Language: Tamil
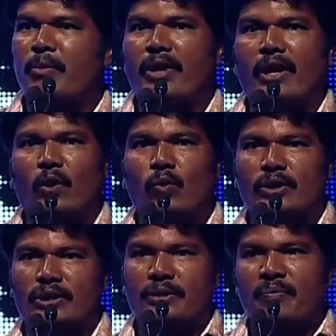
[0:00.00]
படம் பண்ணாலும்
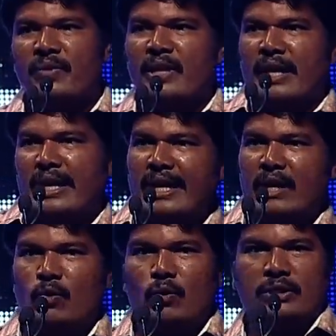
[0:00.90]
வந்து
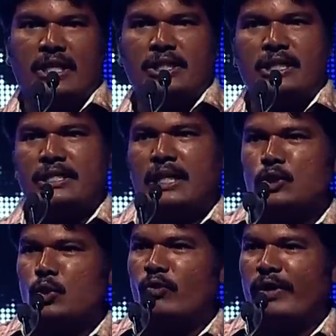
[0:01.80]
நீங்கள் உங்கள்
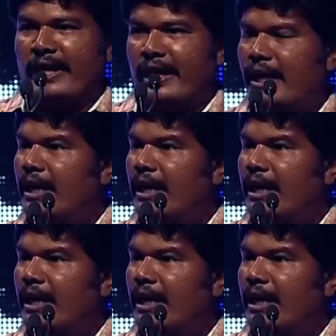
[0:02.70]
சஜஷன்ஸ்லாம் சொல்லுவீங்க